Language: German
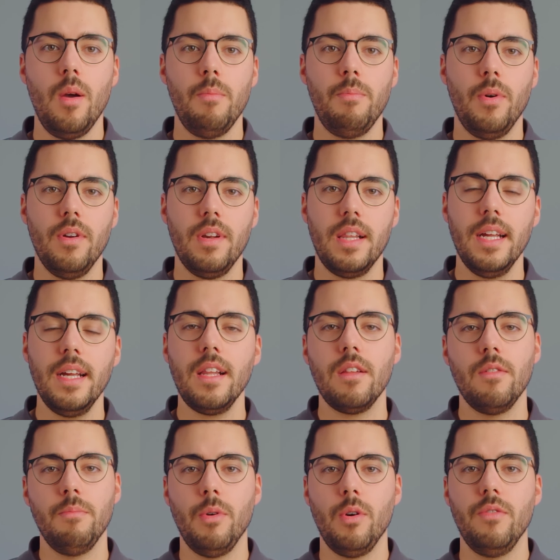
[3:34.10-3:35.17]
Bolt 6
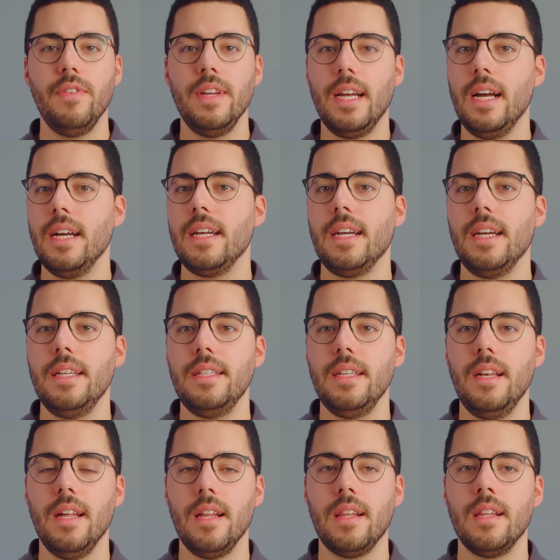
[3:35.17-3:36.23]
und Bolt 4K Geräte
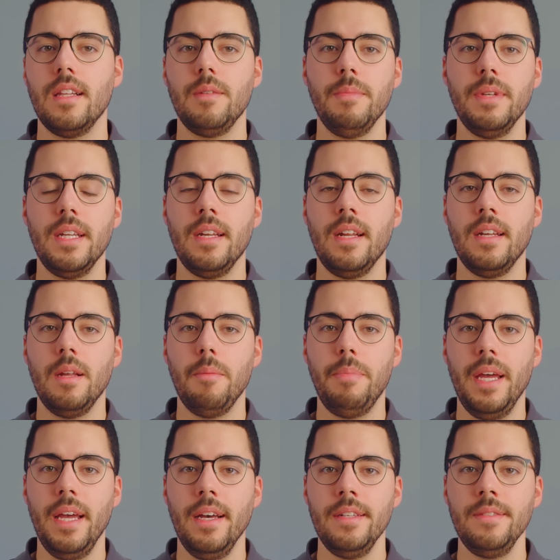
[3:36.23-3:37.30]
lassen sich miteinander
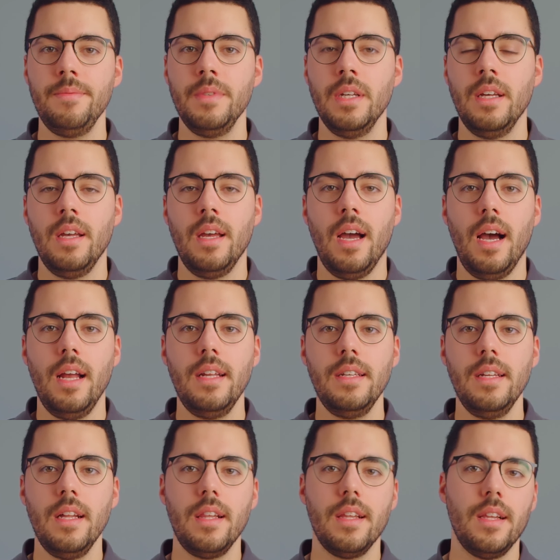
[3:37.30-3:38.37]
pairen,
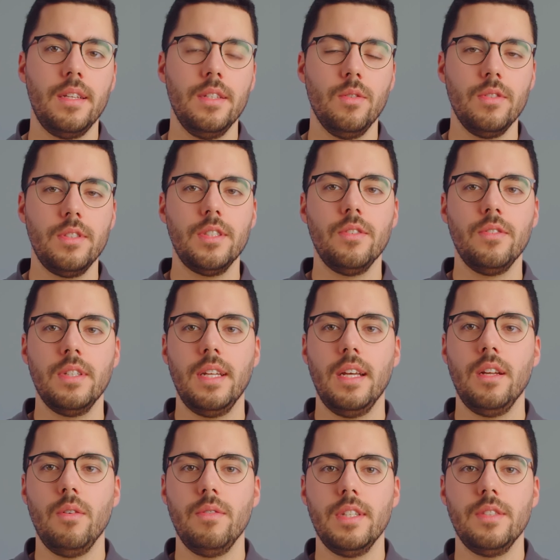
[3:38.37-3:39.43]
allerdings ist die Nutzung dann
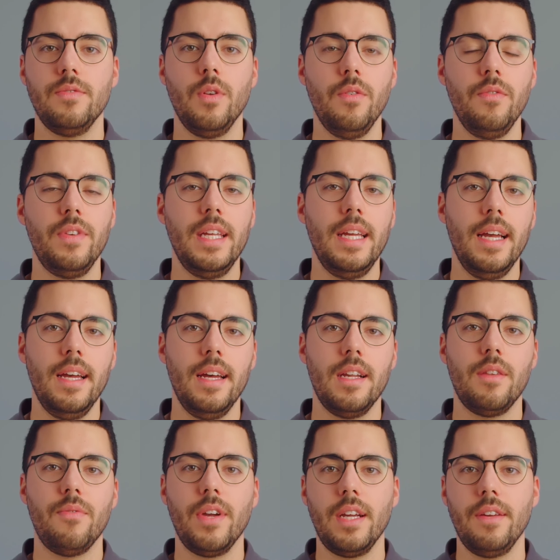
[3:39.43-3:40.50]
auf das 5 GHz
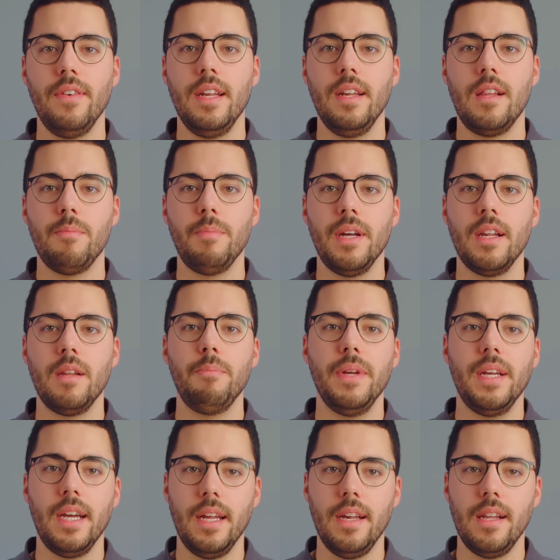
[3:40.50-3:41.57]
Frequenzband
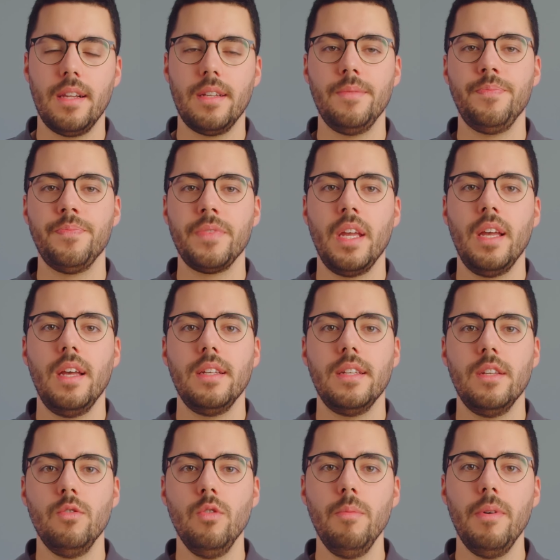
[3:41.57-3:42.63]
begrenzt.
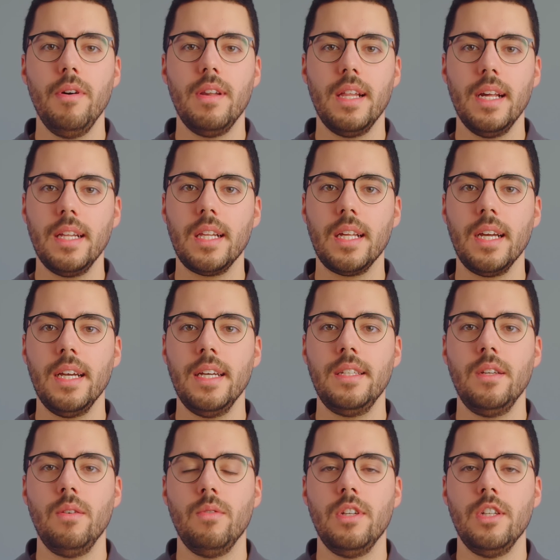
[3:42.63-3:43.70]
Denn nur Bolt 6
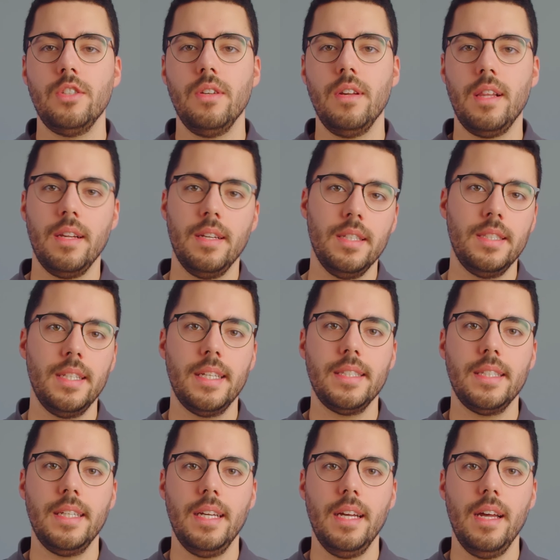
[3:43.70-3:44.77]
Geräte unterstützen das 6
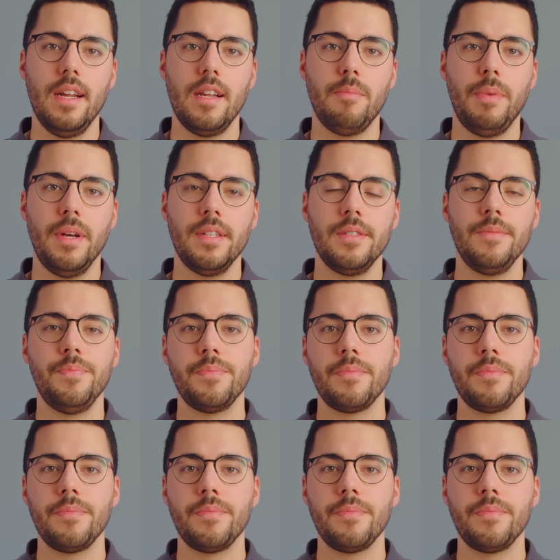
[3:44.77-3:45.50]
GHz Band.